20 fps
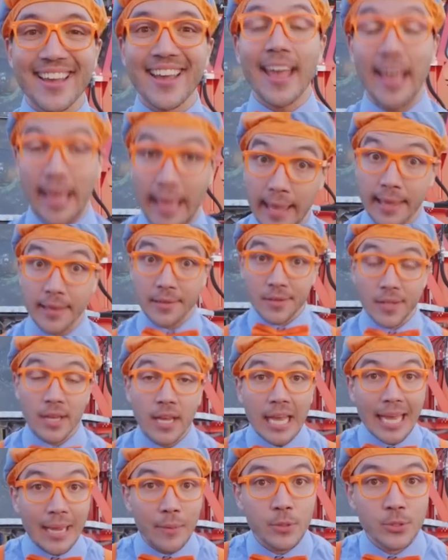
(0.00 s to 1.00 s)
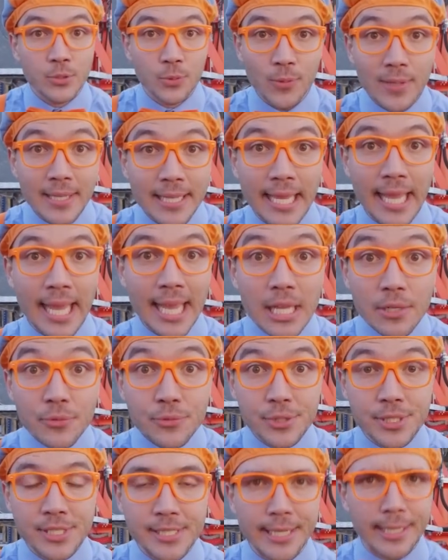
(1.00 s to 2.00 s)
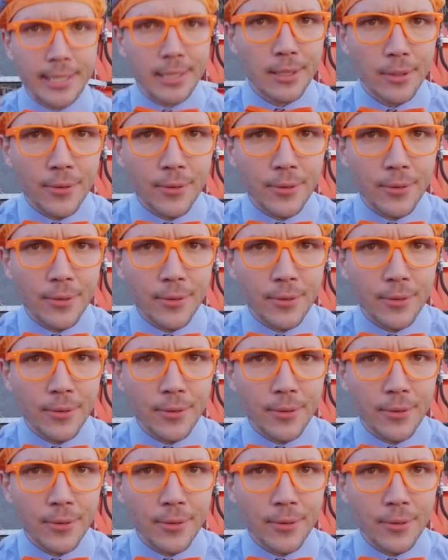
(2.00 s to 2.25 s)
أجل وكان من الممتع أن